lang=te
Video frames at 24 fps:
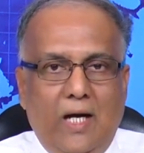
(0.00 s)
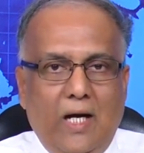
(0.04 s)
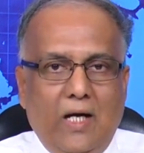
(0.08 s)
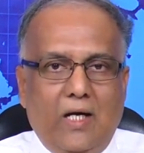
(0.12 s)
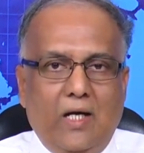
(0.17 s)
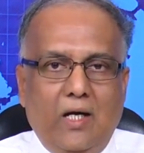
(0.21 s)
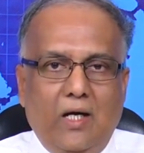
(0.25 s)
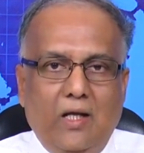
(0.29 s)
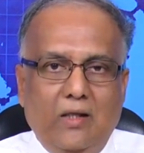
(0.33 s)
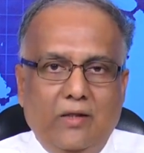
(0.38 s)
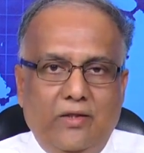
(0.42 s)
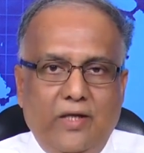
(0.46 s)

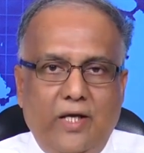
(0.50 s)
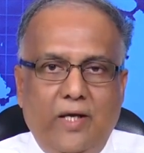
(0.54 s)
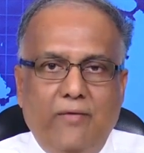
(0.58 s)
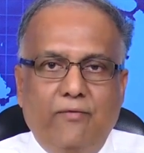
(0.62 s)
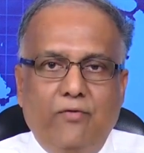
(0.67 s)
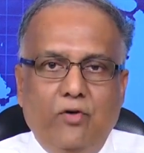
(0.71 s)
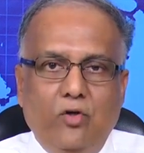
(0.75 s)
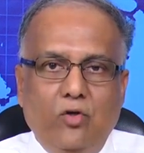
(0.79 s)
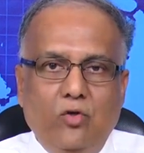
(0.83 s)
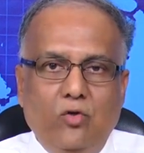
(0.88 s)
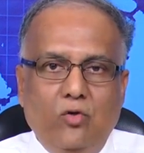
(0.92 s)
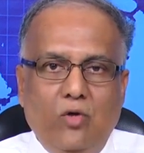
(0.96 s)
అక్కడ
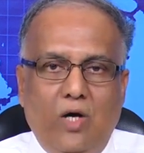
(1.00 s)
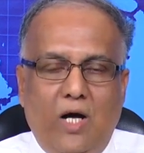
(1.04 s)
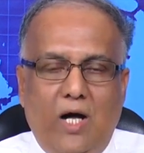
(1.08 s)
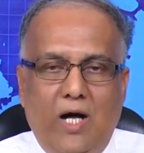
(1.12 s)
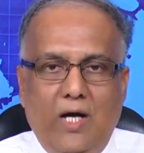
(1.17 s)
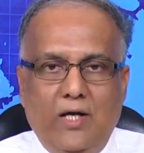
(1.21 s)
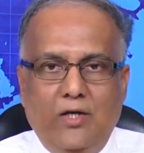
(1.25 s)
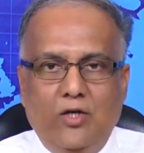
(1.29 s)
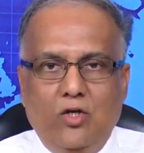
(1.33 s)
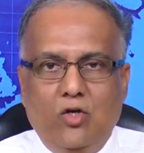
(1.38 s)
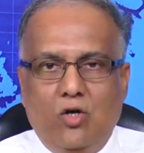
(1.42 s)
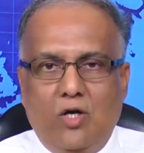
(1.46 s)
దేవుడు
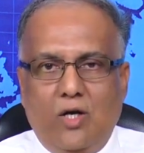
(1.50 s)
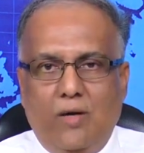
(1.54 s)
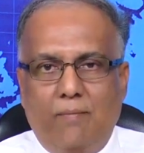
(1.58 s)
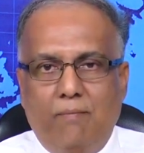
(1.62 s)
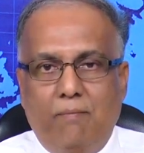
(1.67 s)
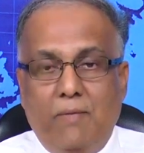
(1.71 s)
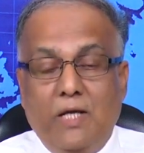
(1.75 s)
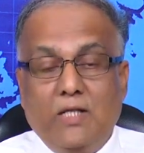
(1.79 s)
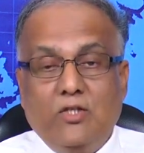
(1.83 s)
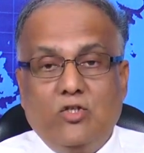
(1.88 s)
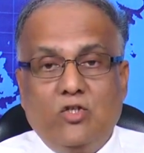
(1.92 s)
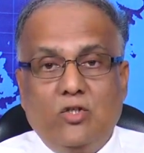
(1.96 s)
ఆయన యొక్క
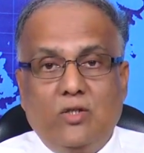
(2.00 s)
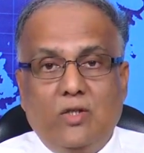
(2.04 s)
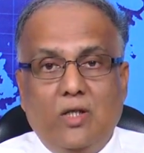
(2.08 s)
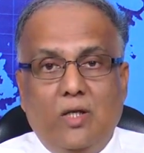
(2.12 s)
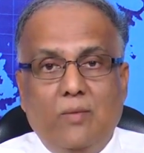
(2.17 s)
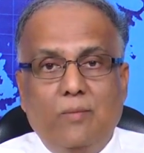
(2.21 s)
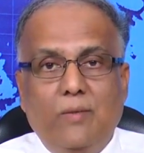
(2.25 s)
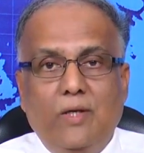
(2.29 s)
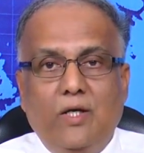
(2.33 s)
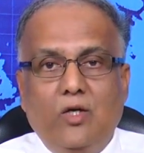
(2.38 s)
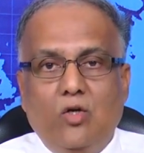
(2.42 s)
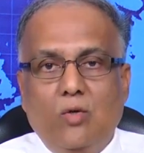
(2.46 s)

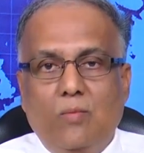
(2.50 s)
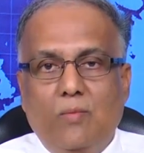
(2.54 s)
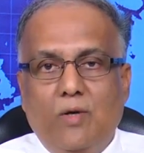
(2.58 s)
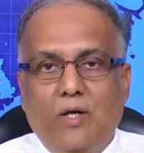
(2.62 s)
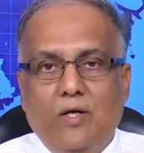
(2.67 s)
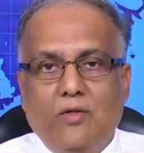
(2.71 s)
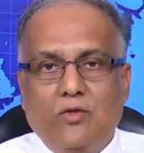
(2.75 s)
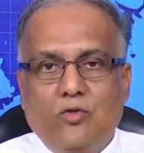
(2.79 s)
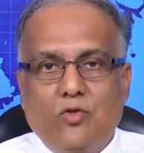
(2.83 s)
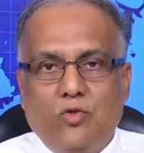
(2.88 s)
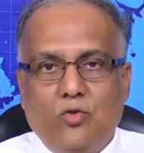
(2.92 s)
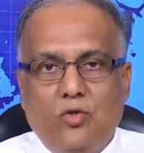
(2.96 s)
మంచితనం ఏంటో
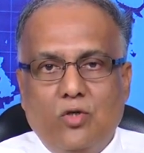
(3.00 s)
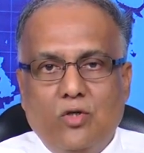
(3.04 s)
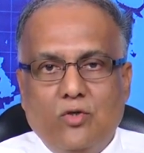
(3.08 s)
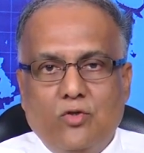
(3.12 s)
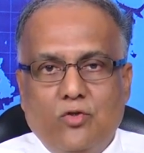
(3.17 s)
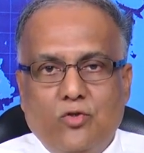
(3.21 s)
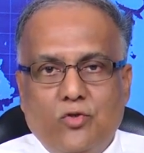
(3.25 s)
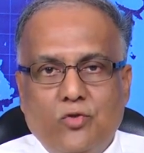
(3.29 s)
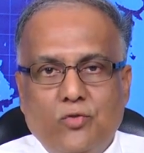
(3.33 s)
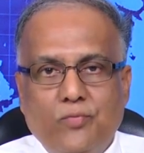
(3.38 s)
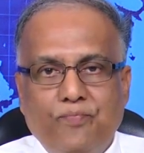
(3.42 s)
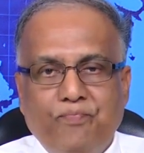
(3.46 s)
మనం
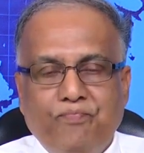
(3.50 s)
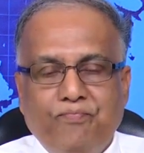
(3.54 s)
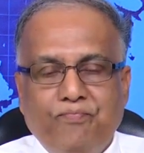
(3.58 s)
చూడొచ్చు